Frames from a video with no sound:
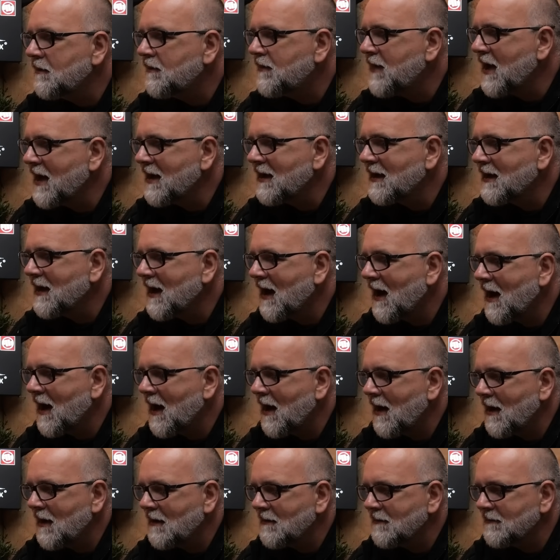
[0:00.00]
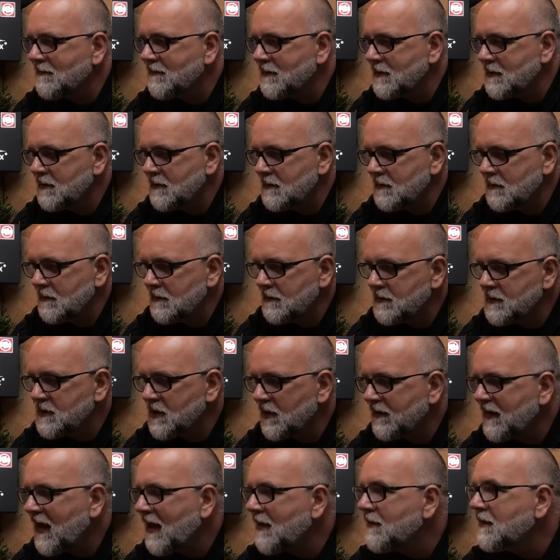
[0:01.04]
pęka w
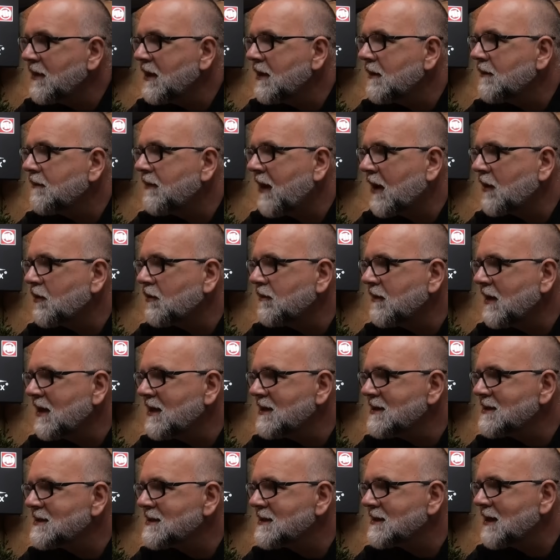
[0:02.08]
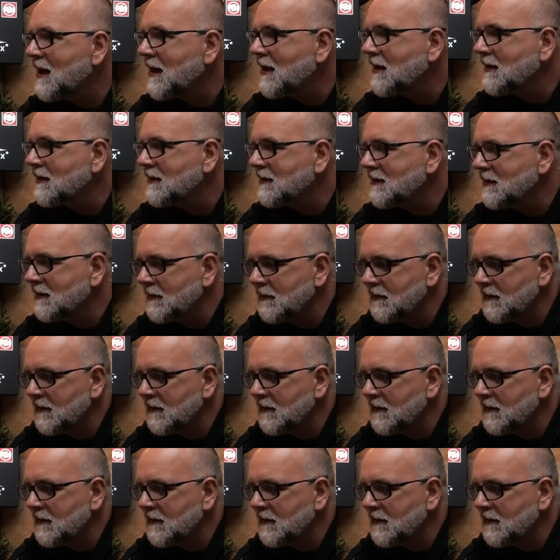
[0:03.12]
co najmniej paru miejscach.